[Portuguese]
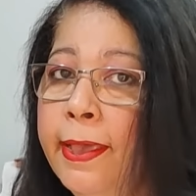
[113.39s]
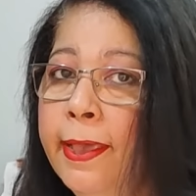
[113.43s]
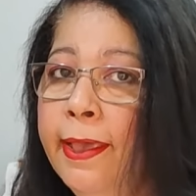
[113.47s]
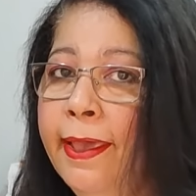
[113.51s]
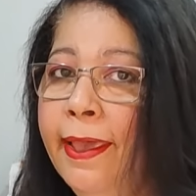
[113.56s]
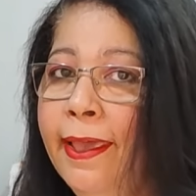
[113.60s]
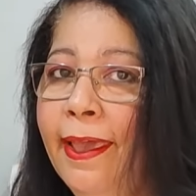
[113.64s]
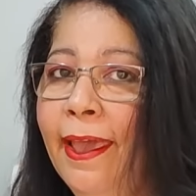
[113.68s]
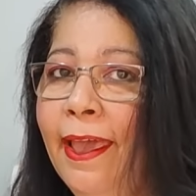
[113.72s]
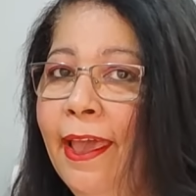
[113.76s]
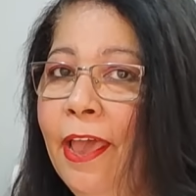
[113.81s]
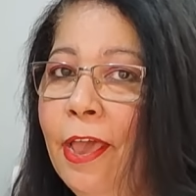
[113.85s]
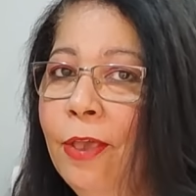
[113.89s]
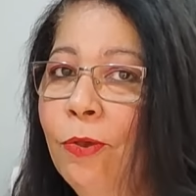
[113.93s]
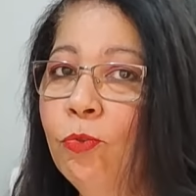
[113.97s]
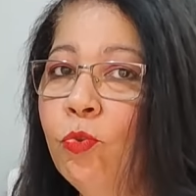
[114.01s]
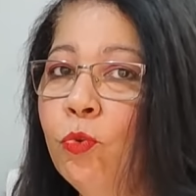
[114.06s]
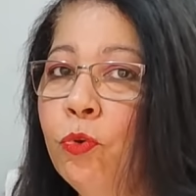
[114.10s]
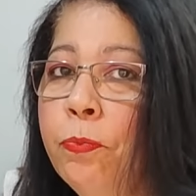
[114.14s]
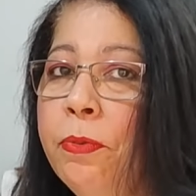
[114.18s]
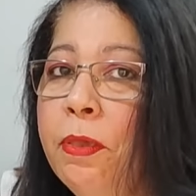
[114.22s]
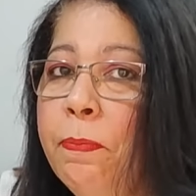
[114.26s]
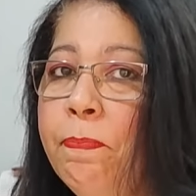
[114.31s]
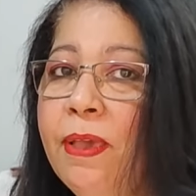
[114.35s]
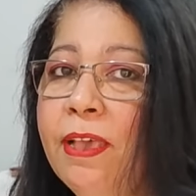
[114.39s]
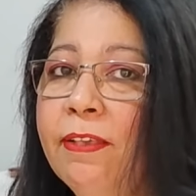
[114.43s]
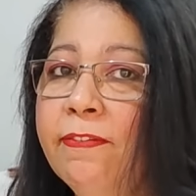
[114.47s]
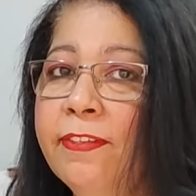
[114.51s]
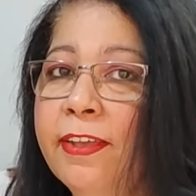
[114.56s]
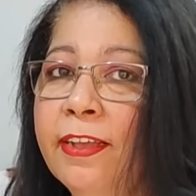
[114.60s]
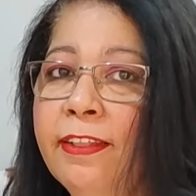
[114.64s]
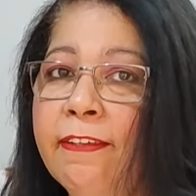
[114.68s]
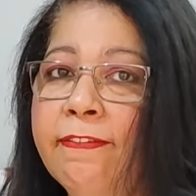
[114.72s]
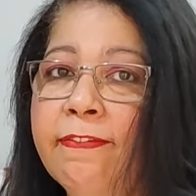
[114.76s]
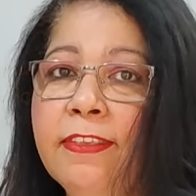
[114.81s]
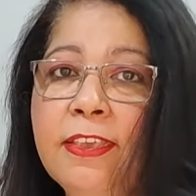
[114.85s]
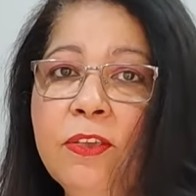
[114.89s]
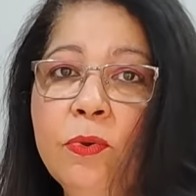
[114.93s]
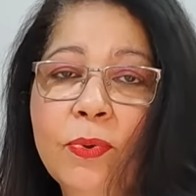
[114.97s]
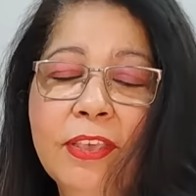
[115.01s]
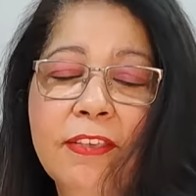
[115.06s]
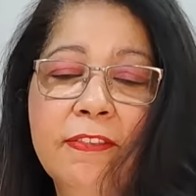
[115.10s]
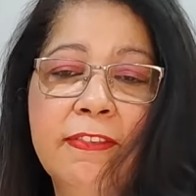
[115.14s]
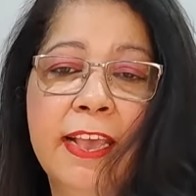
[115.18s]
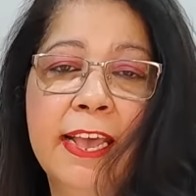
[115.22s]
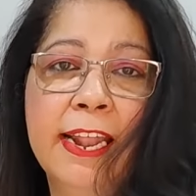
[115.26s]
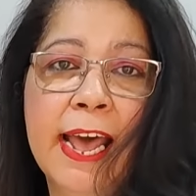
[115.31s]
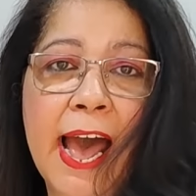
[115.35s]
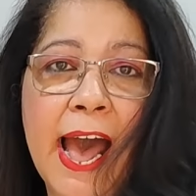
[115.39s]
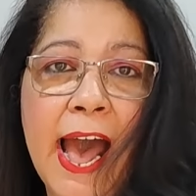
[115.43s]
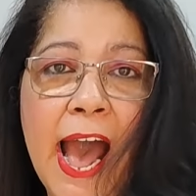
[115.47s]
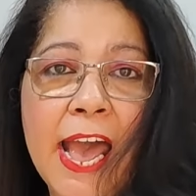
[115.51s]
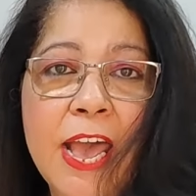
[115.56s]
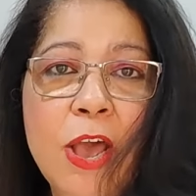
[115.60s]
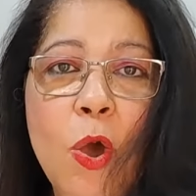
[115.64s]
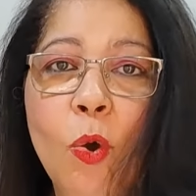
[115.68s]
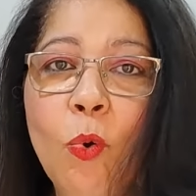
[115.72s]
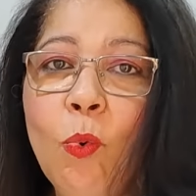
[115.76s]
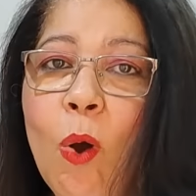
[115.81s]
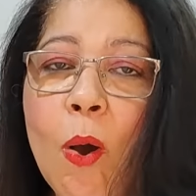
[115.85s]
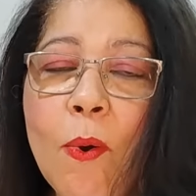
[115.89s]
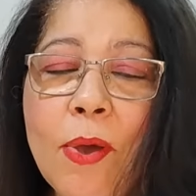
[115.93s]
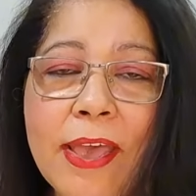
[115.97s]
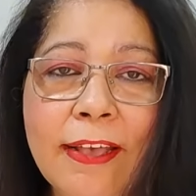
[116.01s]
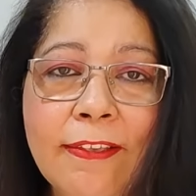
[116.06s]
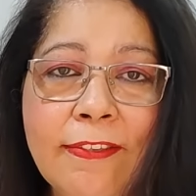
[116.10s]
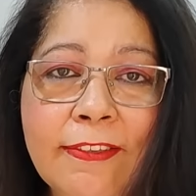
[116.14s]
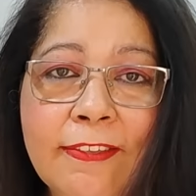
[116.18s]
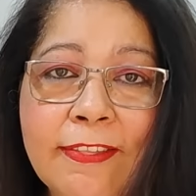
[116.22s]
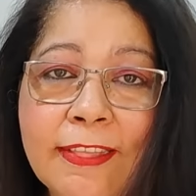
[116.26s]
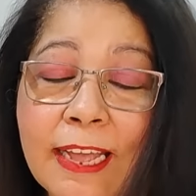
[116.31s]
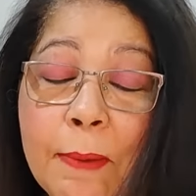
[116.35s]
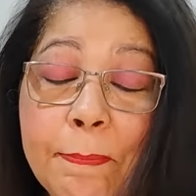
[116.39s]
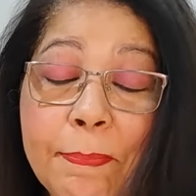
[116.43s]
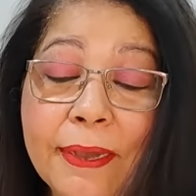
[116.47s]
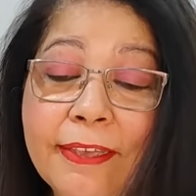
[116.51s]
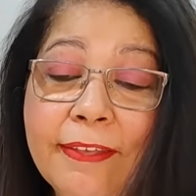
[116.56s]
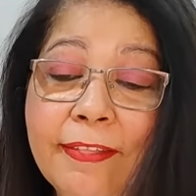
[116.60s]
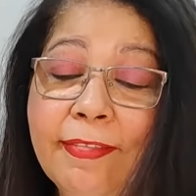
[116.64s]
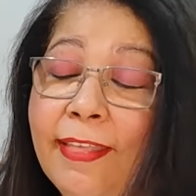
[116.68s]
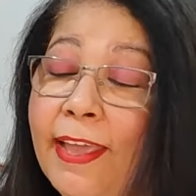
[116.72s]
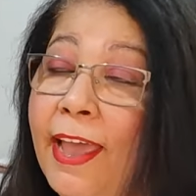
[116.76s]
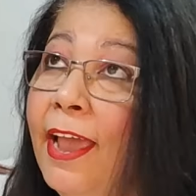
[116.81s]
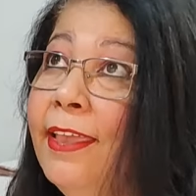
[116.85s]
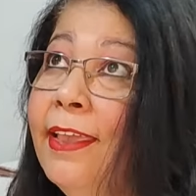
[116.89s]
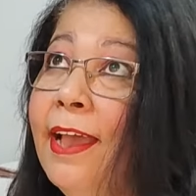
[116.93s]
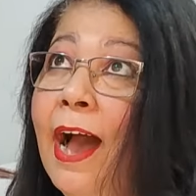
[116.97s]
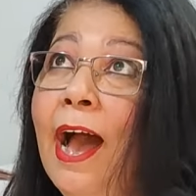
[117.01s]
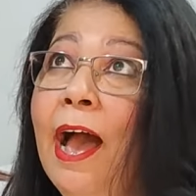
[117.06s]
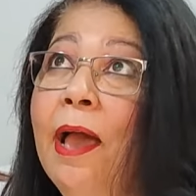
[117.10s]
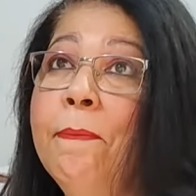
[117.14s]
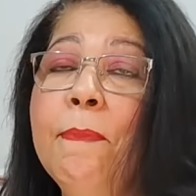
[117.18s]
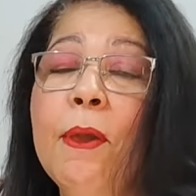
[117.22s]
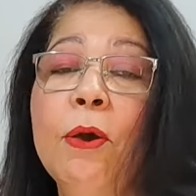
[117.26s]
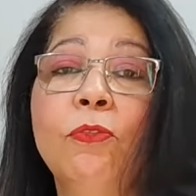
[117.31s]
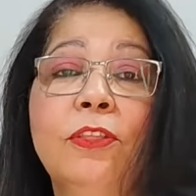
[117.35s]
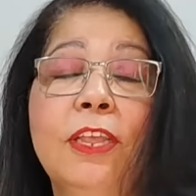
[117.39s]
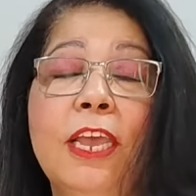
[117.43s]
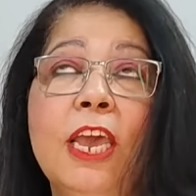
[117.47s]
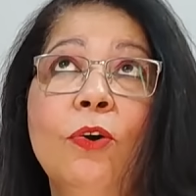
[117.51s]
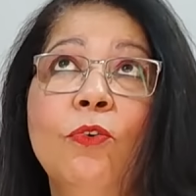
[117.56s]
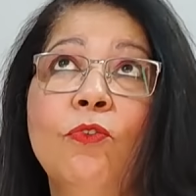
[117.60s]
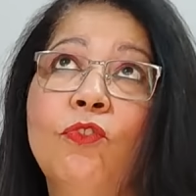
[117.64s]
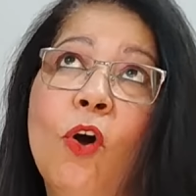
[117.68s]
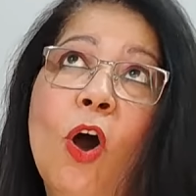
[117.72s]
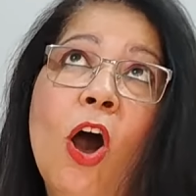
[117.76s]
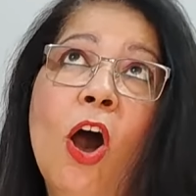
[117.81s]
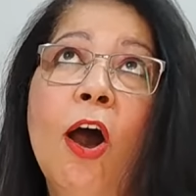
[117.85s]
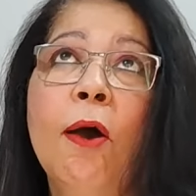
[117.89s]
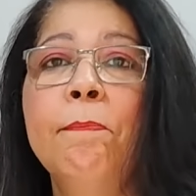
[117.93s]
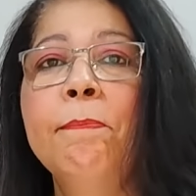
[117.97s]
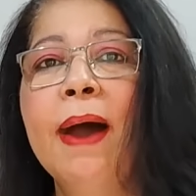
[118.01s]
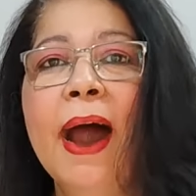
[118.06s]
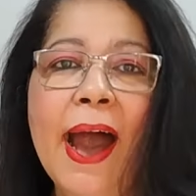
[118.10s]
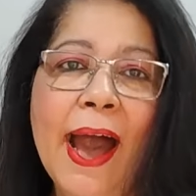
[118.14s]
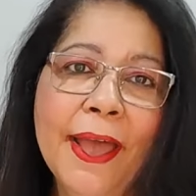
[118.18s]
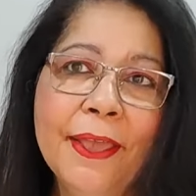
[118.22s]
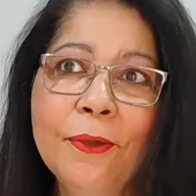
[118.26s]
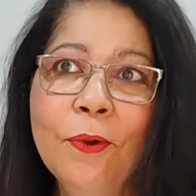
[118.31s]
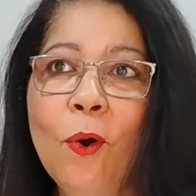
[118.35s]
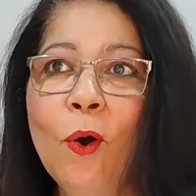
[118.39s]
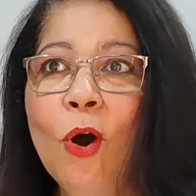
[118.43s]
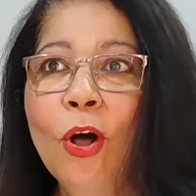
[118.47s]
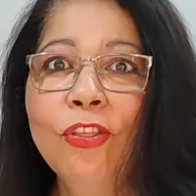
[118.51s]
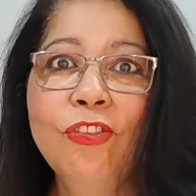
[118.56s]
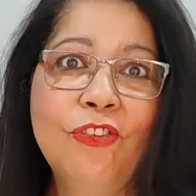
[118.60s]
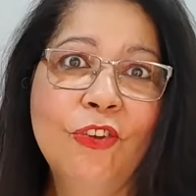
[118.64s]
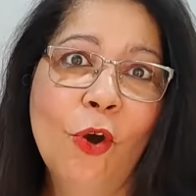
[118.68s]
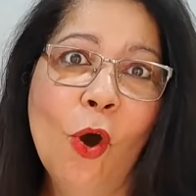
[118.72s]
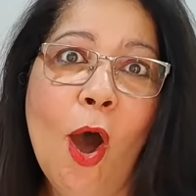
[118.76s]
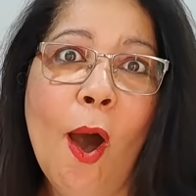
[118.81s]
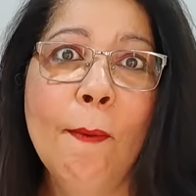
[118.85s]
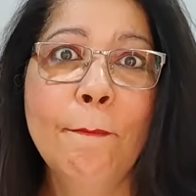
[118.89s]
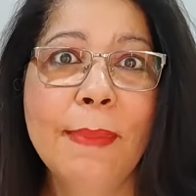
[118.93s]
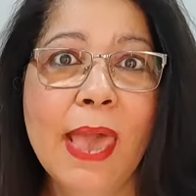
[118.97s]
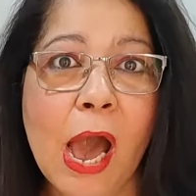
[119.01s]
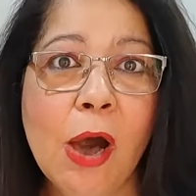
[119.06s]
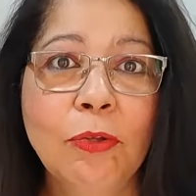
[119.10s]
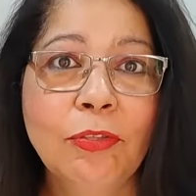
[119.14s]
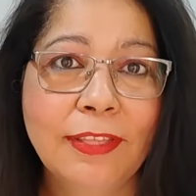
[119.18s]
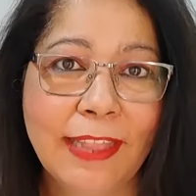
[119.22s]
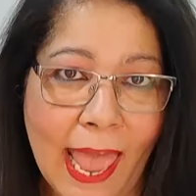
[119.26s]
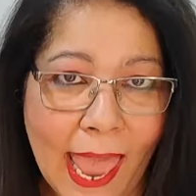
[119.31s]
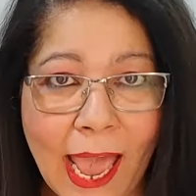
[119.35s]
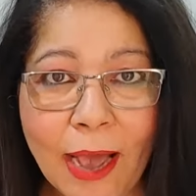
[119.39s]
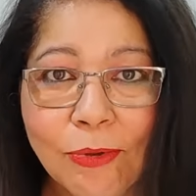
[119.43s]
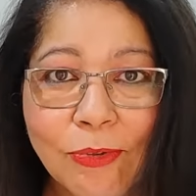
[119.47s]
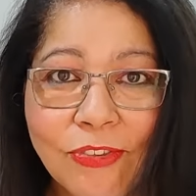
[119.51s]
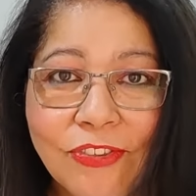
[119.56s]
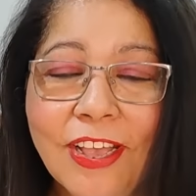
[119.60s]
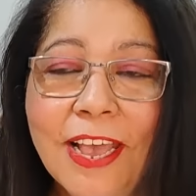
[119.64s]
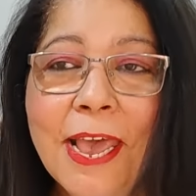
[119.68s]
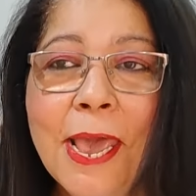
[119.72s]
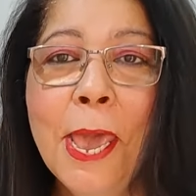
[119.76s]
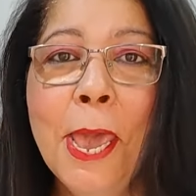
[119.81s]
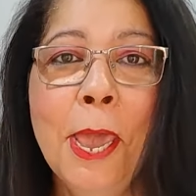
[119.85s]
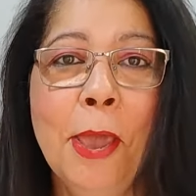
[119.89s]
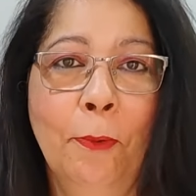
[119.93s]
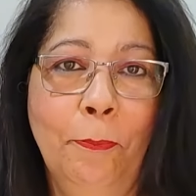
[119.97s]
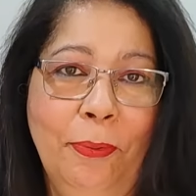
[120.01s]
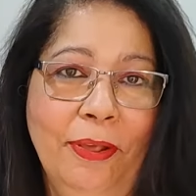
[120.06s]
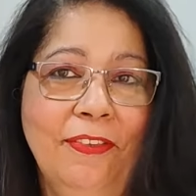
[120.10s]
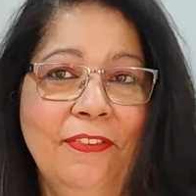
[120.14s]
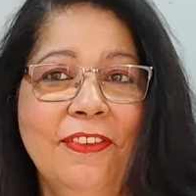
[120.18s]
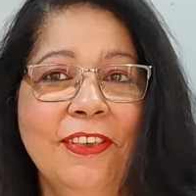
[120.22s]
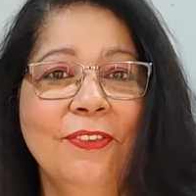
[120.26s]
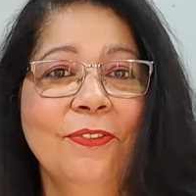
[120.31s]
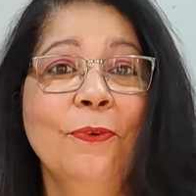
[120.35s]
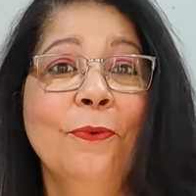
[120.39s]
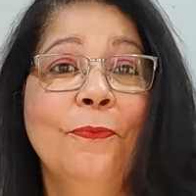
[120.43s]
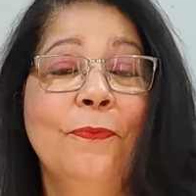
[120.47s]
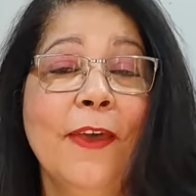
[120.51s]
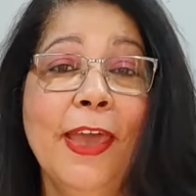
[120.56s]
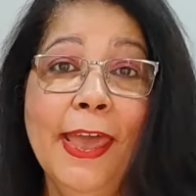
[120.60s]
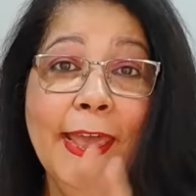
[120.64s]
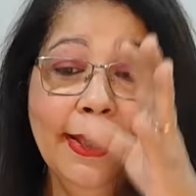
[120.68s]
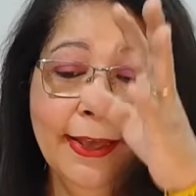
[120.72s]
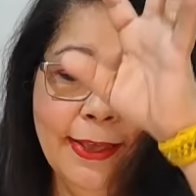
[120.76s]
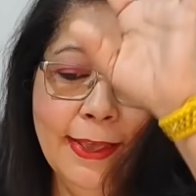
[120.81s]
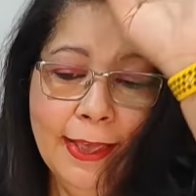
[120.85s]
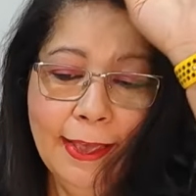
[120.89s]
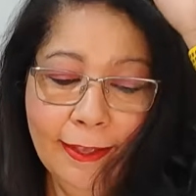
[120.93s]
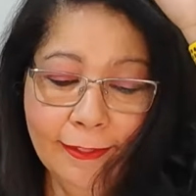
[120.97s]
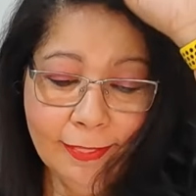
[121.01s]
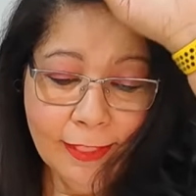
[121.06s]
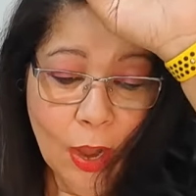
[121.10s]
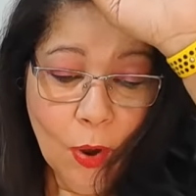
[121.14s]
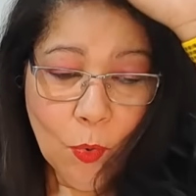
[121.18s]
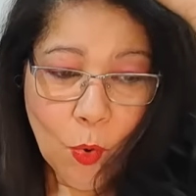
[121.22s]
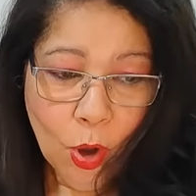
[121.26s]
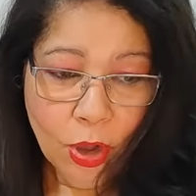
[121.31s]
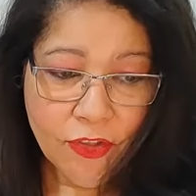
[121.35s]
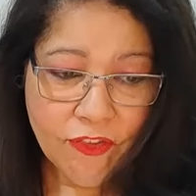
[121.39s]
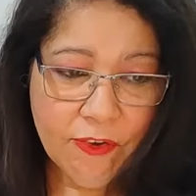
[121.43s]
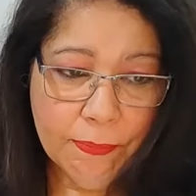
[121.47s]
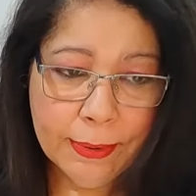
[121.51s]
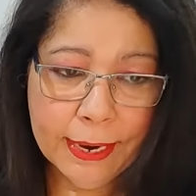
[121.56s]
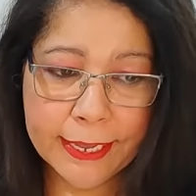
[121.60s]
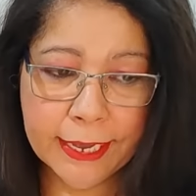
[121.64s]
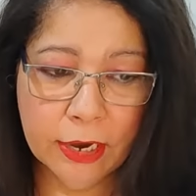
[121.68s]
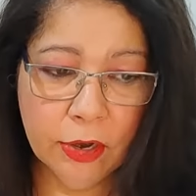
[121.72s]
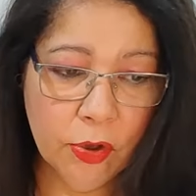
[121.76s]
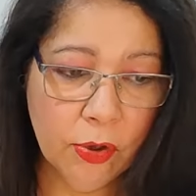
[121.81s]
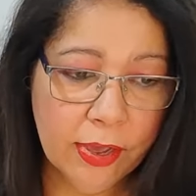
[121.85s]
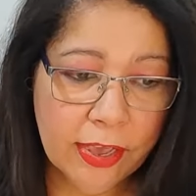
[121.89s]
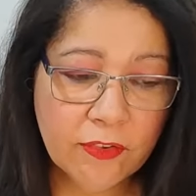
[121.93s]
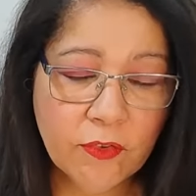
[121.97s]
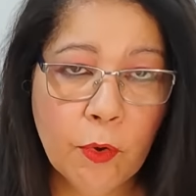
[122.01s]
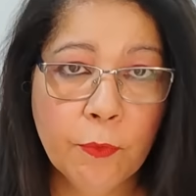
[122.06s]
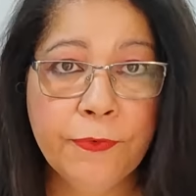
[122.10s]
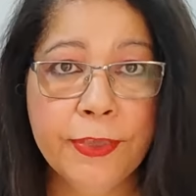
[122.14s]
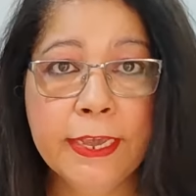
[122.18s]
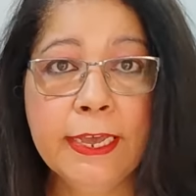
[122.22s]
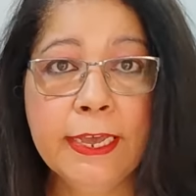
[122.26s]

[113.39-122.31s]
É, eu dormi pensando assim, o que será? Qual é as estampas que tem? Ai, meu Deus, oh my God, oh meu Deus. Eu preciso ver. Então hoje de manhã eu resolvi